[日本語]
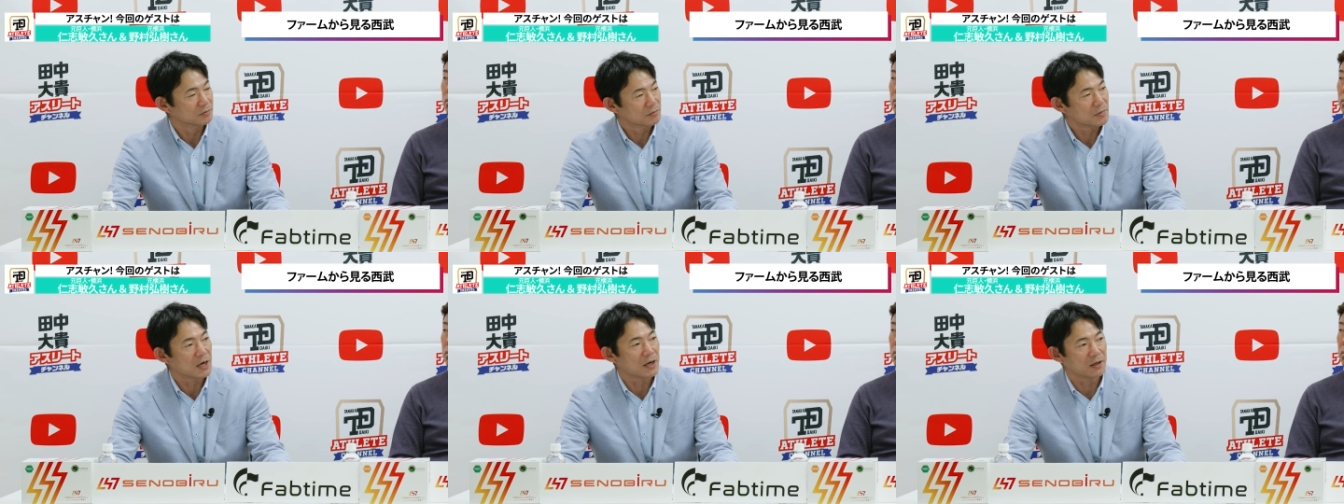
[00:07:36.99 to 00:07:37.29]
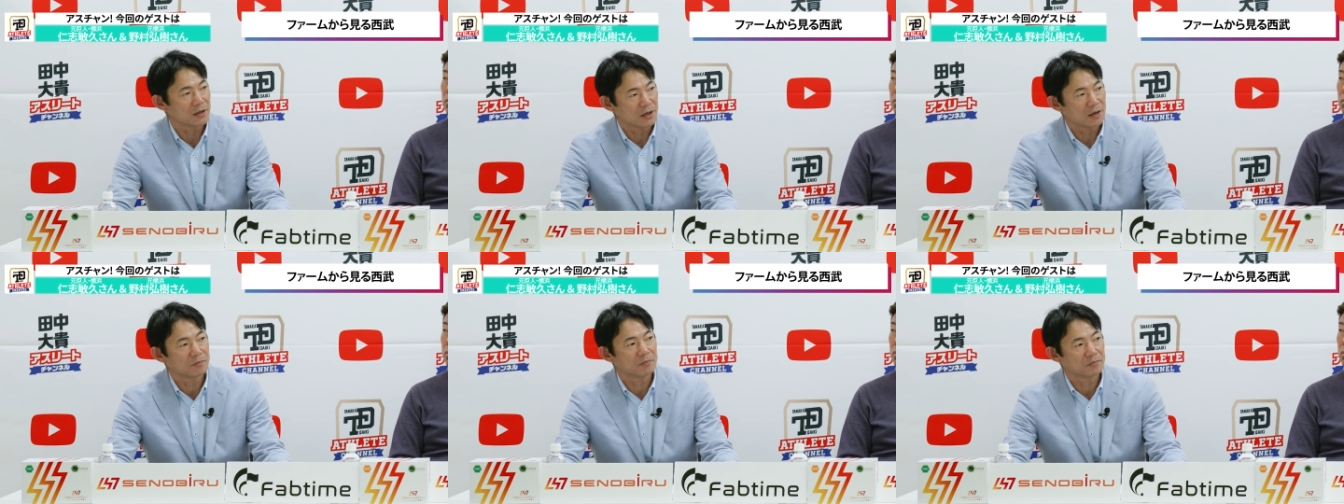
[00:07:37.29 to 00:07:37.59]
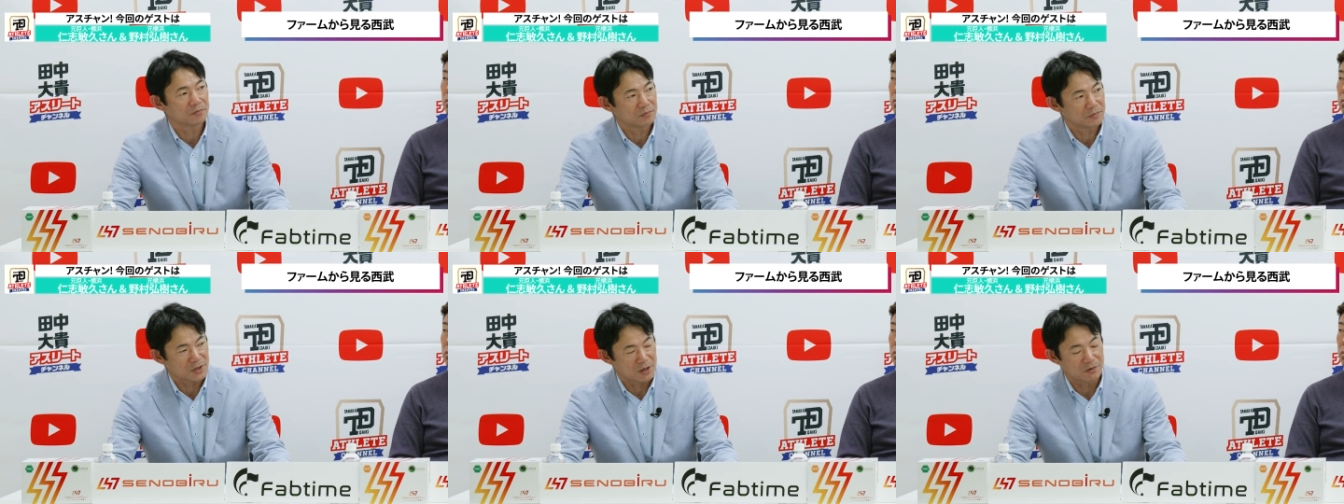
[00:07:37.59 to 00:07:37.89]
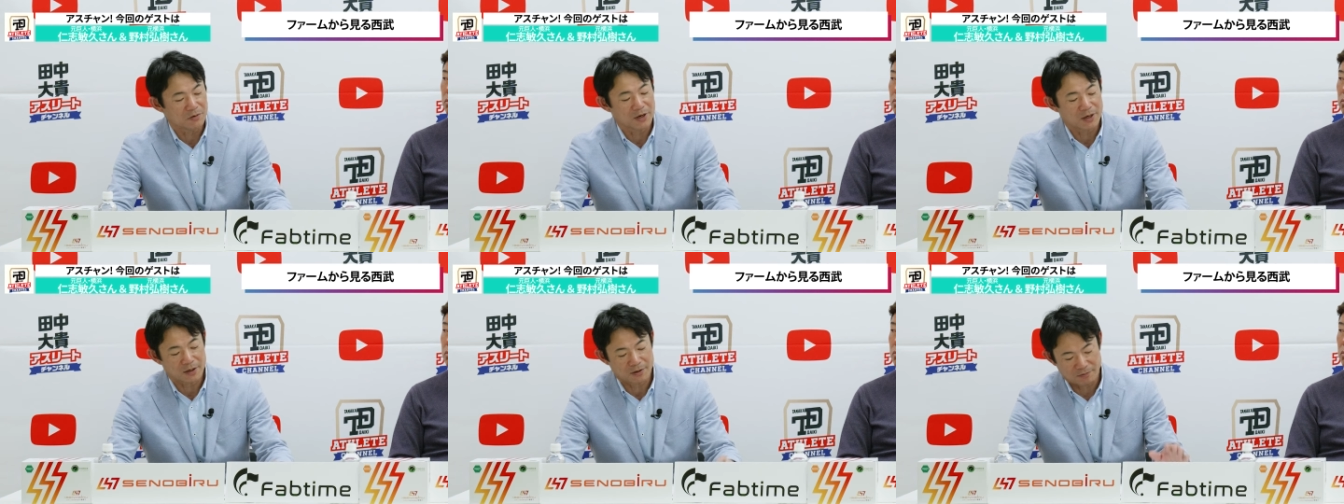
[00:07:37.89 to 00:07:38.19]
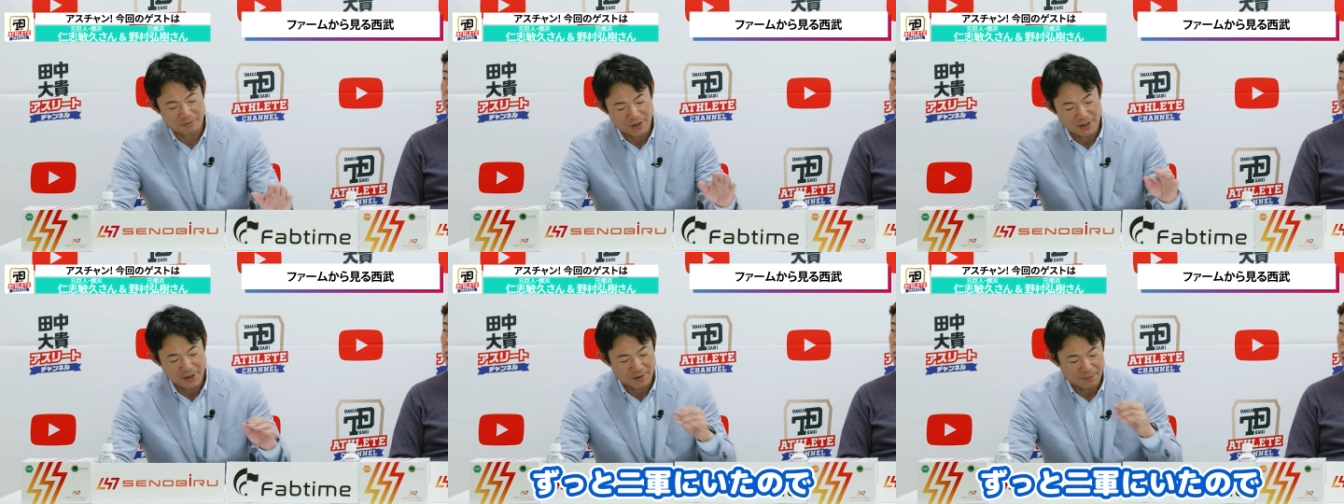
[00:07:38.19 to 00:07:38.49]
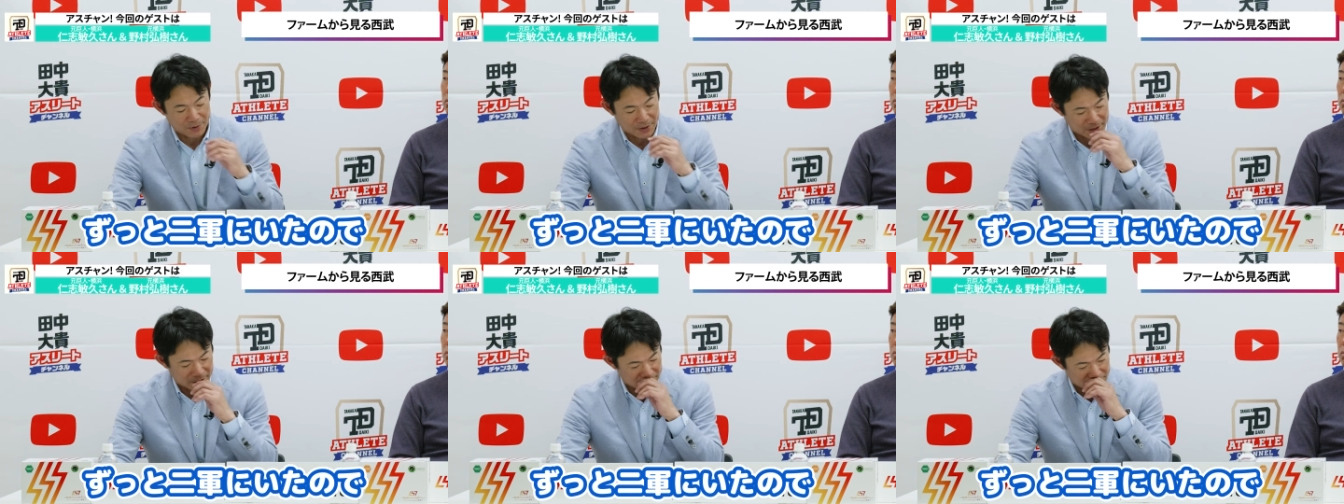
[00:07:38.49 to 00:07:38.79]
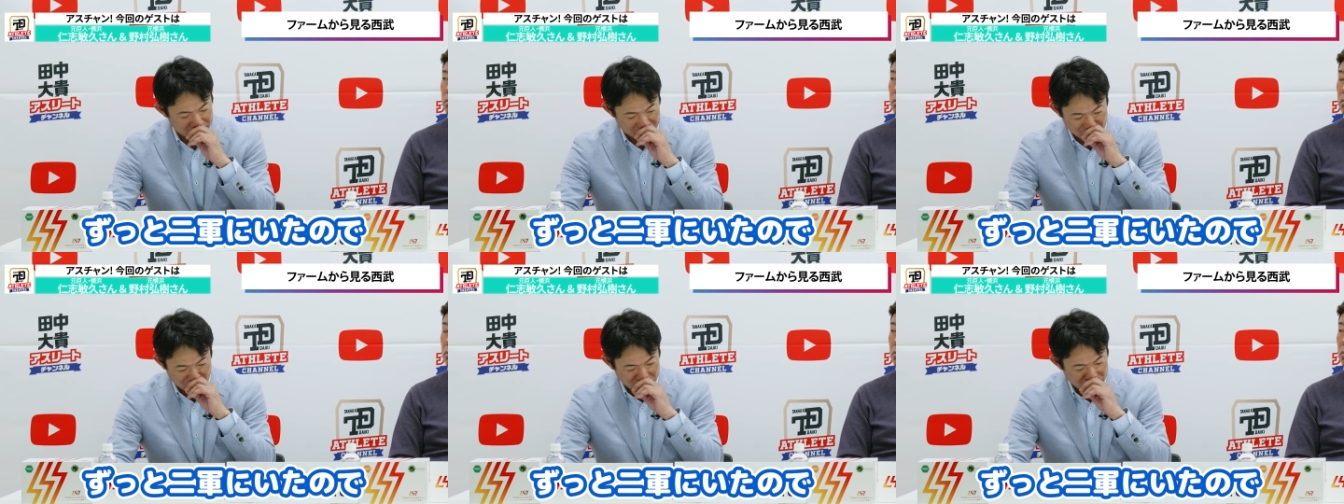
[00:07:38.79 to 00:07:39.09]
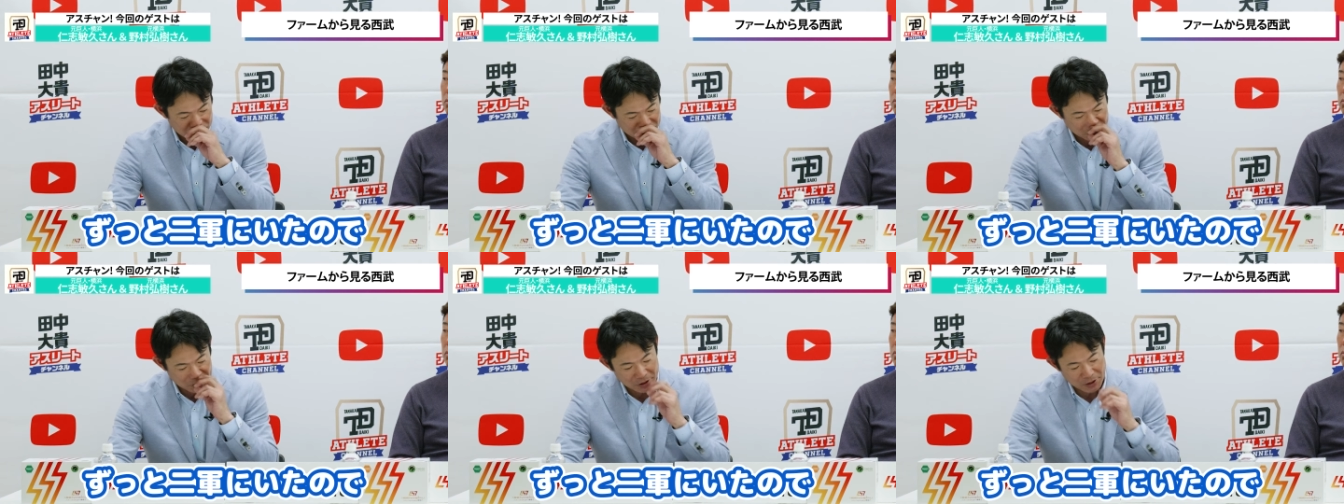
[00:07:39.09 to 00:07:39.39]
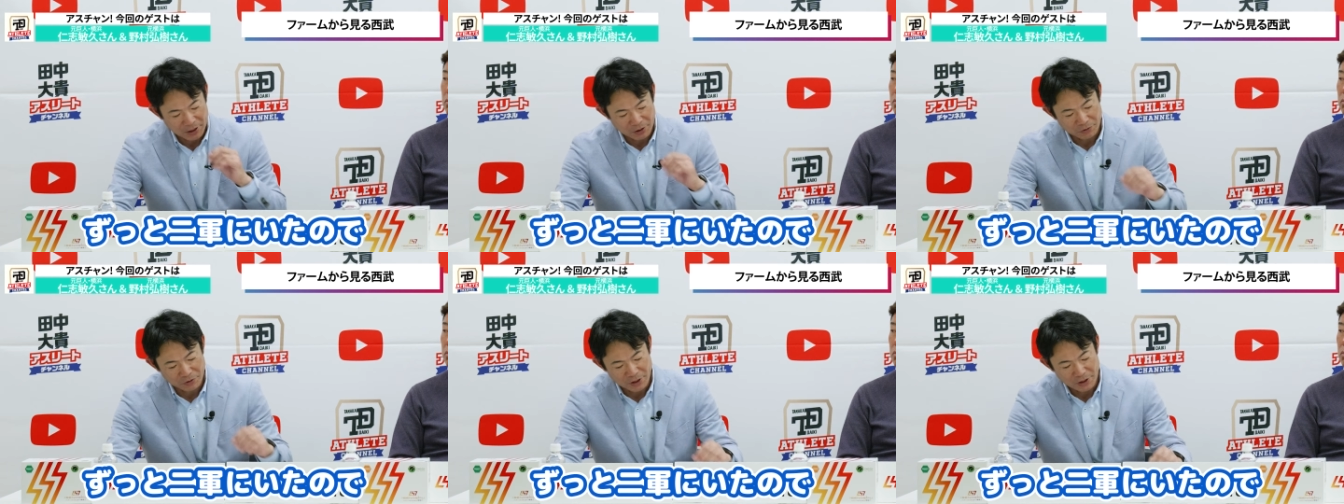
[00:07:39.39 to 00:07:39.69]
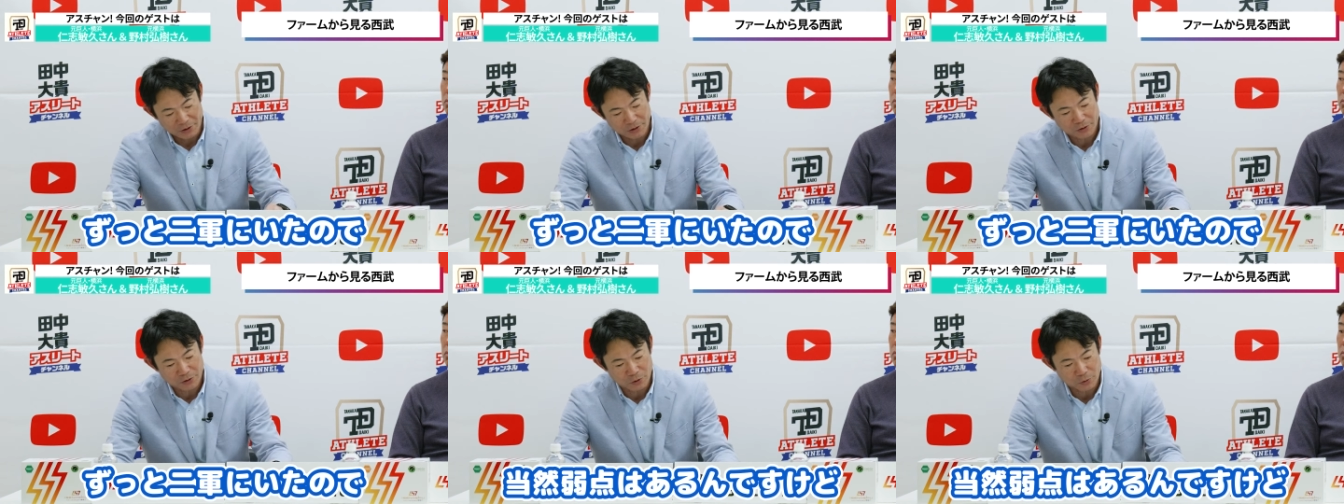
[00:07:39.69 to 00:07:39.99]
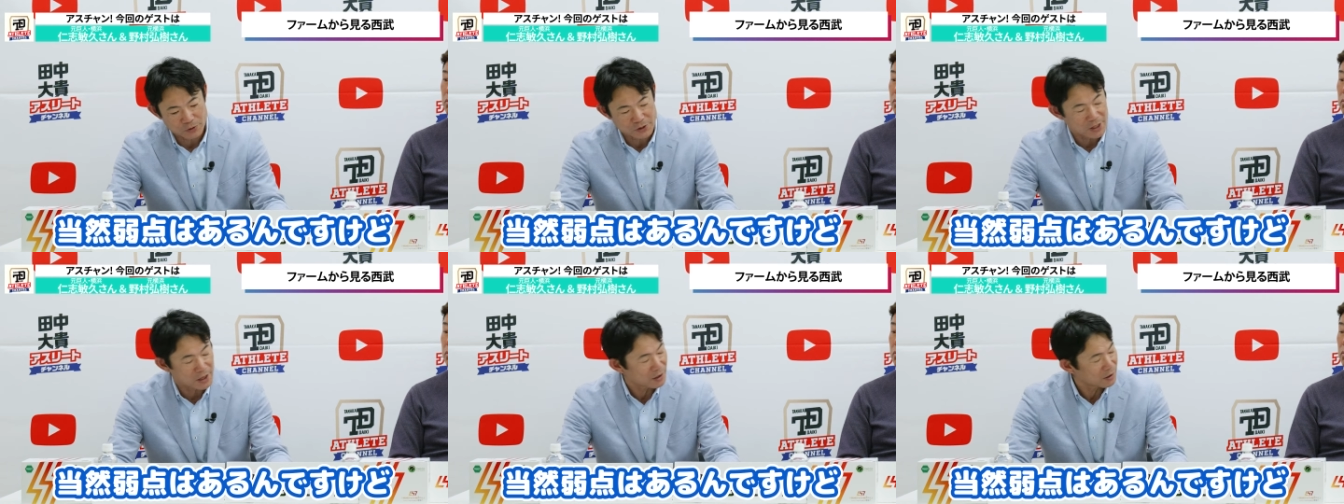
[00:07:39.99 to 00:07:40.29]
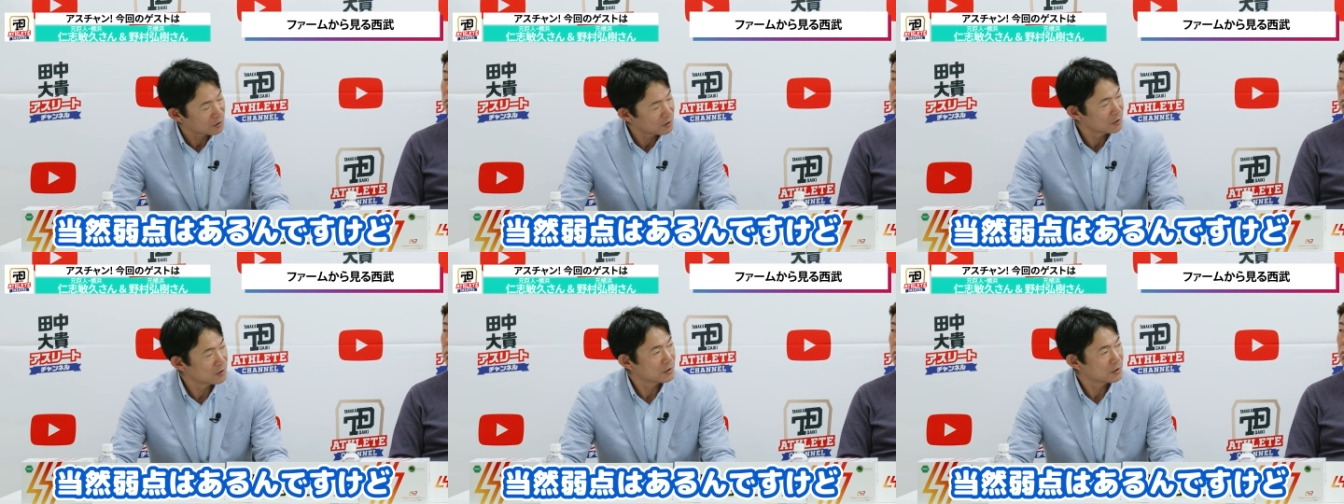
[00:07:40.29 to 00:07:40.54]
まあやねまあ、やっぱりずっと2軍にいたので当然